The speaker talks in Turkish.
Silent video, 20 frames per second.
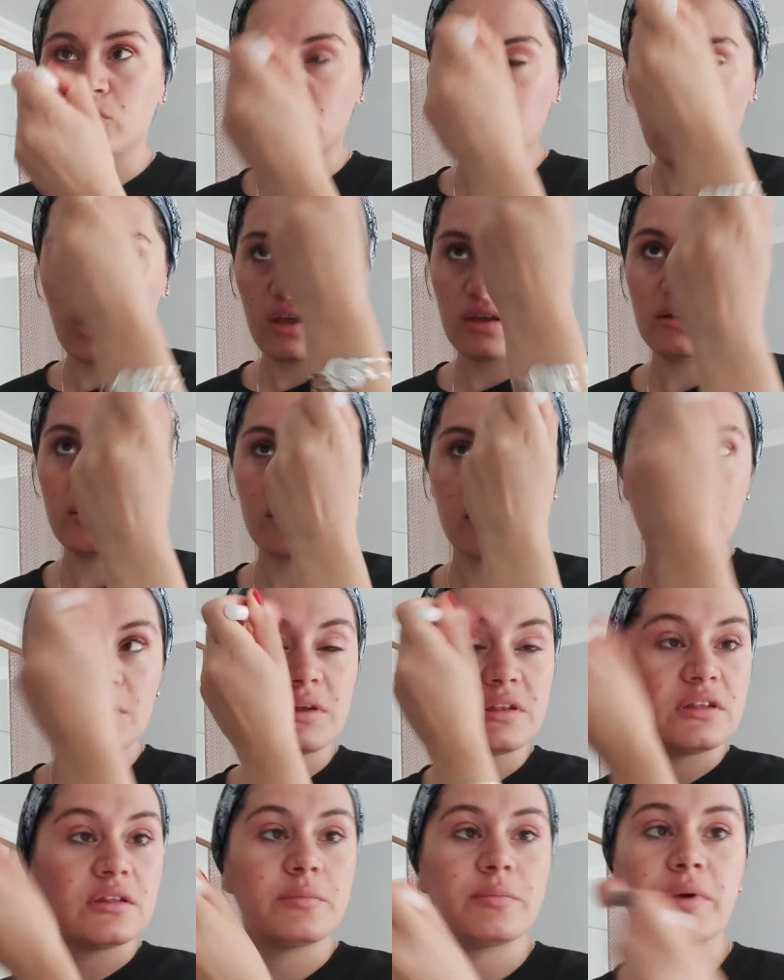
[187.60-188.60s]
Bunda aynı
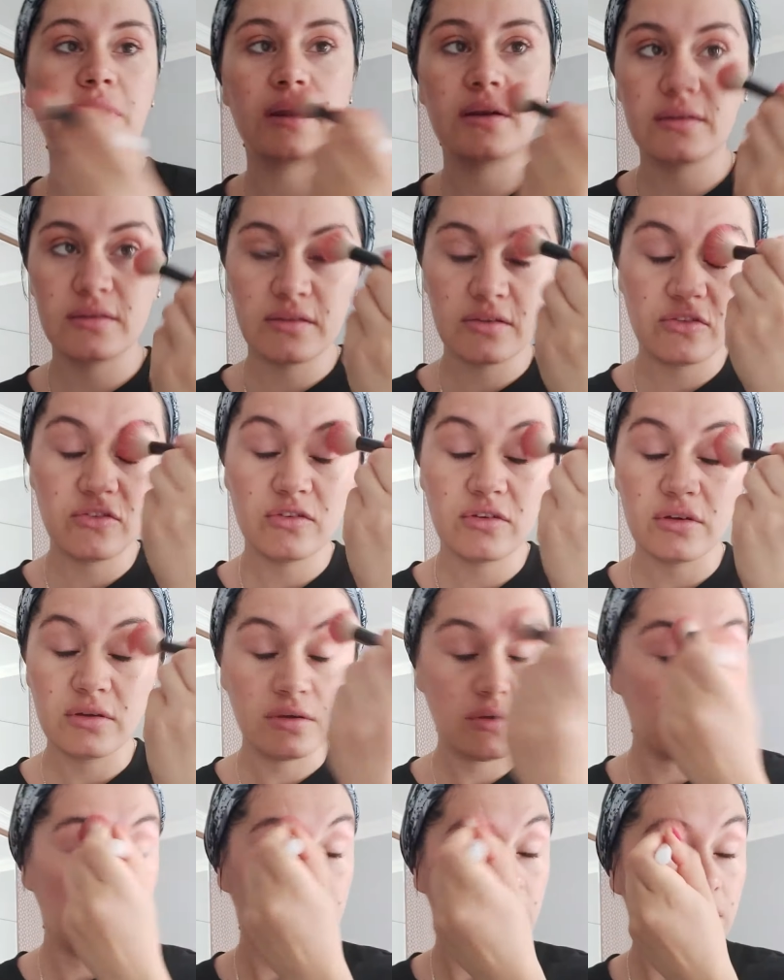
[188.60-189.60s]
zamanda da parlatıcı
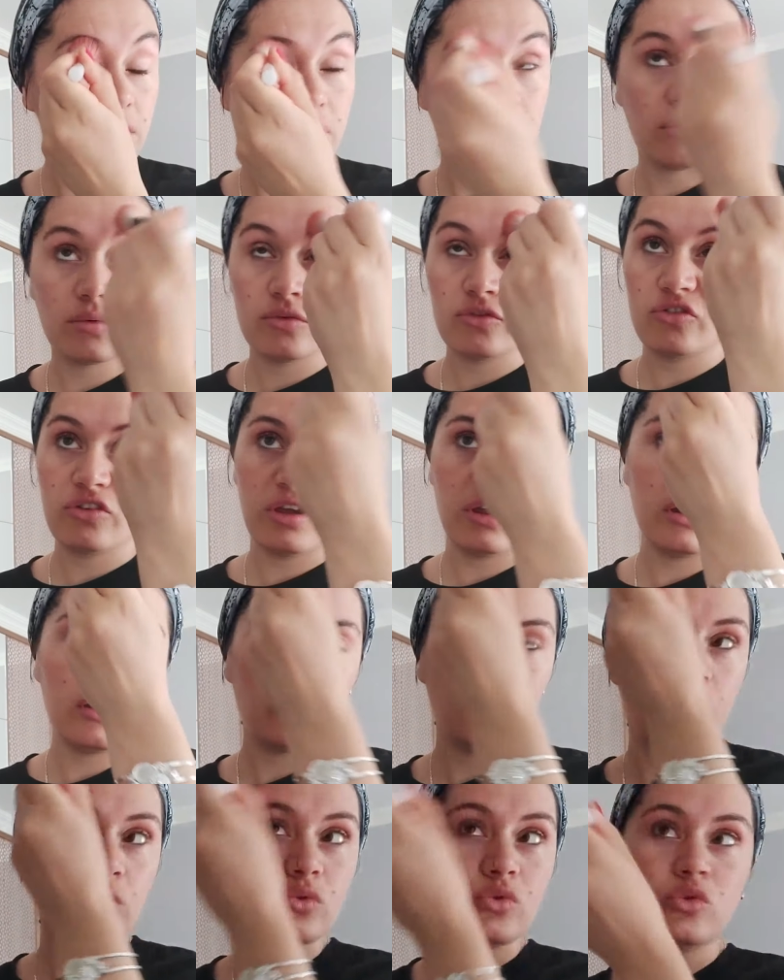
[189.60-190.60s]

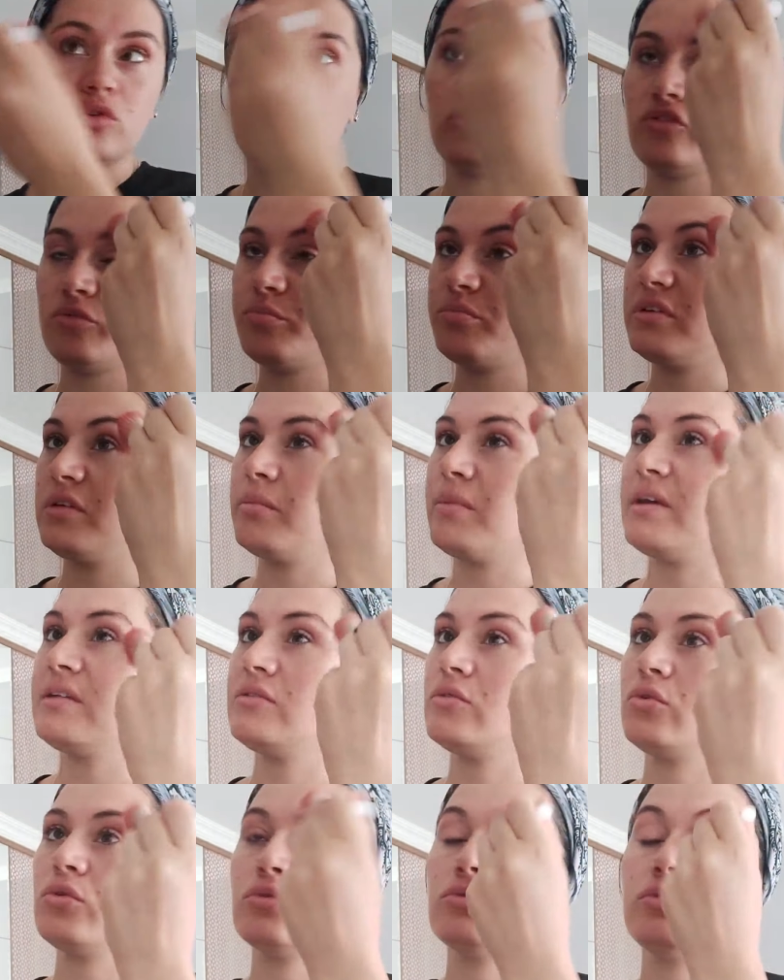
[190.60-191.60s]
şeyler olduğu için,
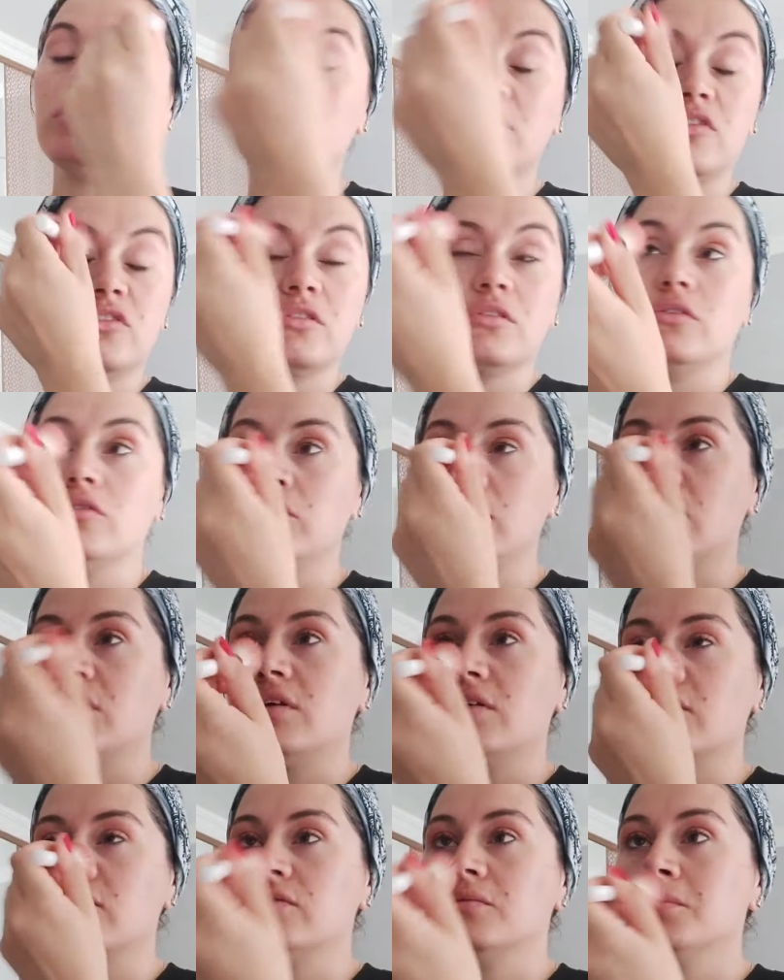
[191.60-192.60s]
pigment olduğu için
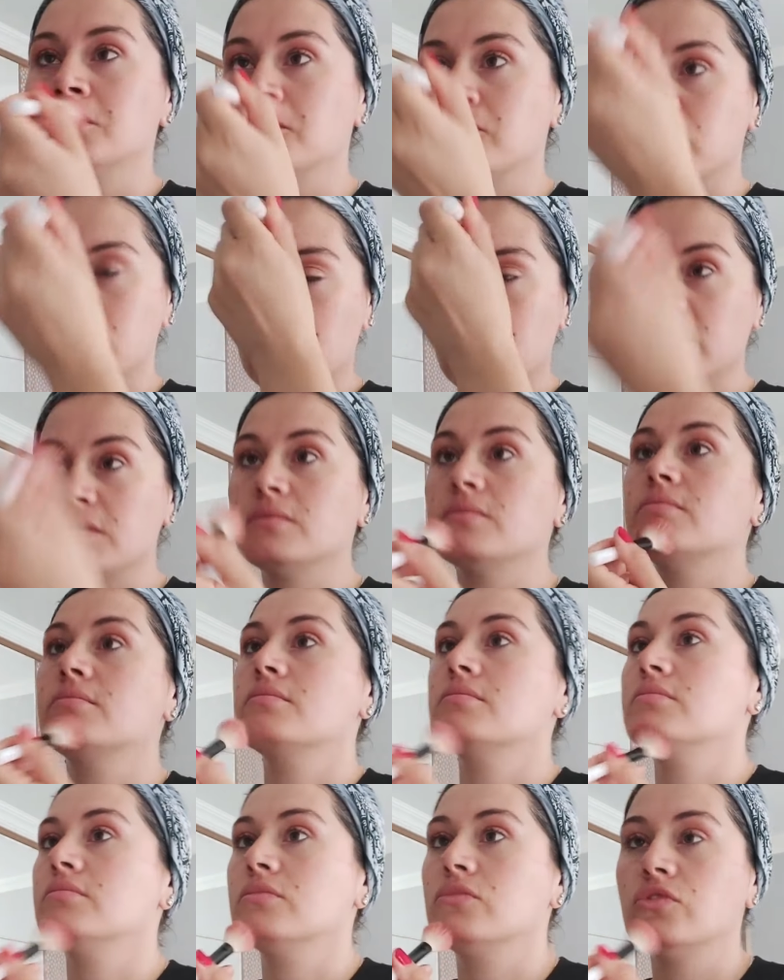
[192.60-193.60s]
şöyle azıcık burnuma
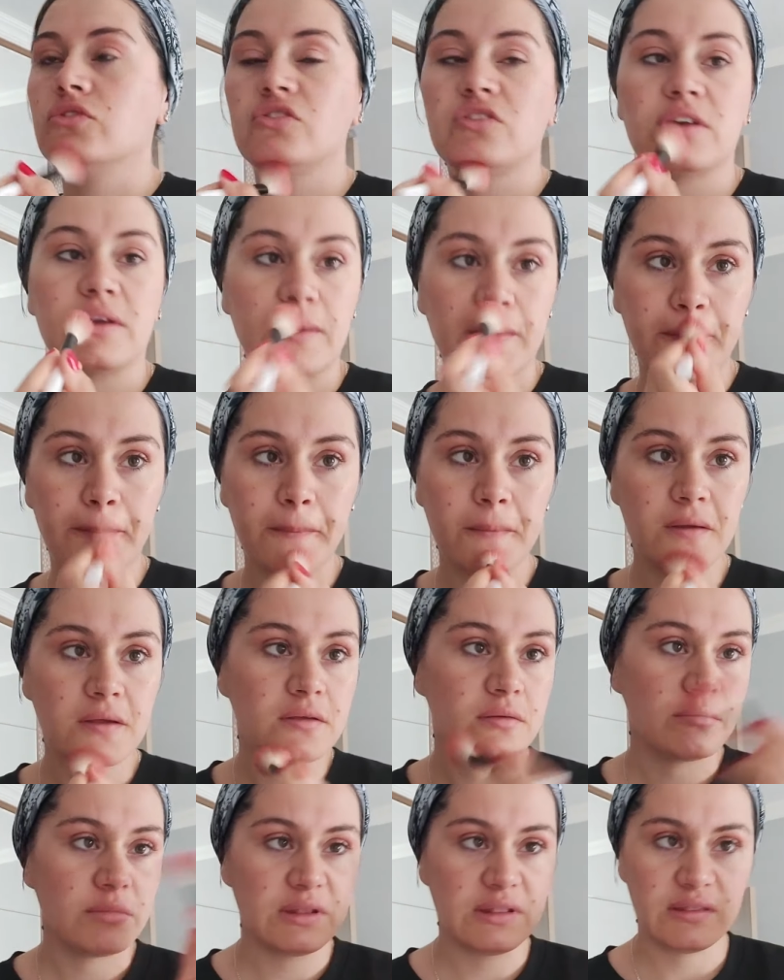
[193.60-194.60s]
şu şekilde
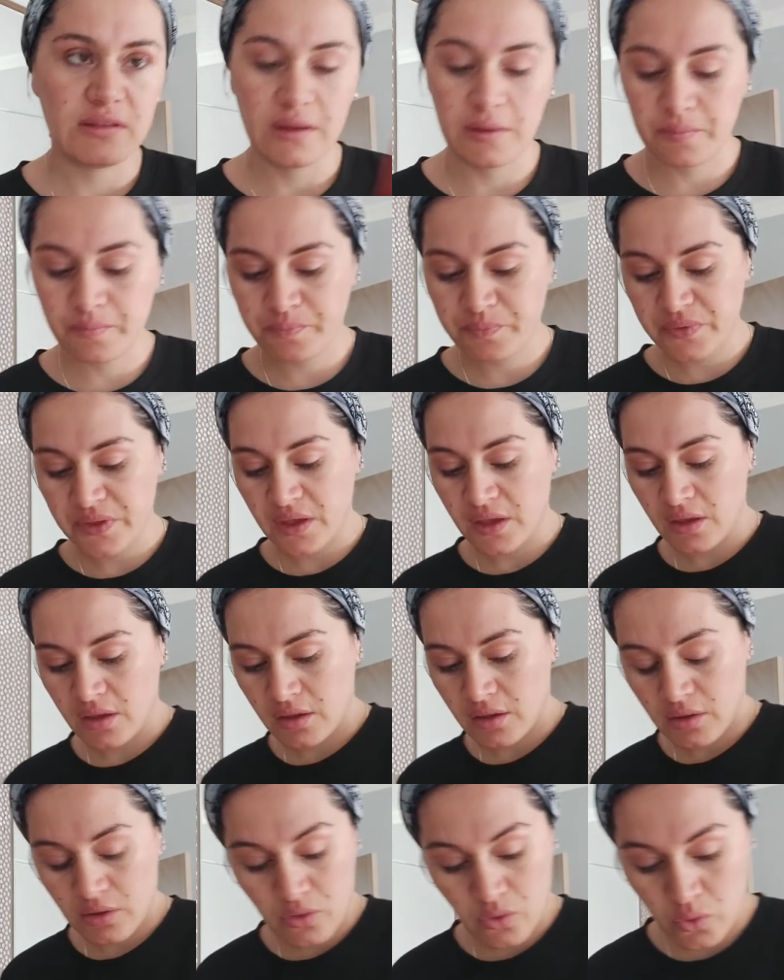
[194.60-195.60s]
bitti.
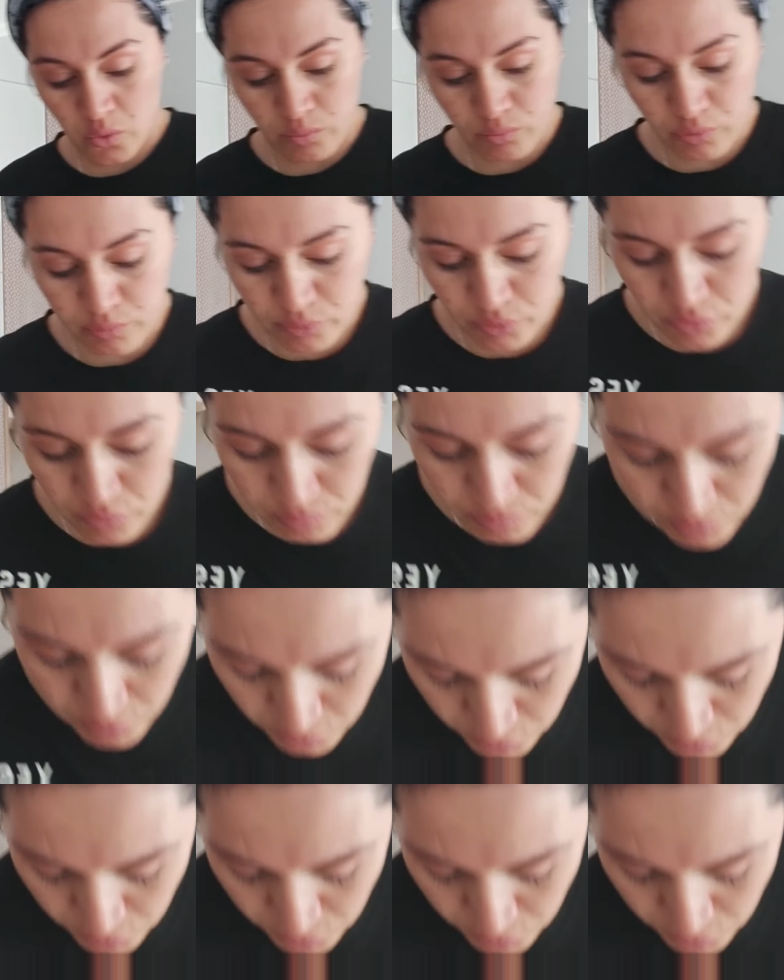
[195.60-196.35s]
Bu bugün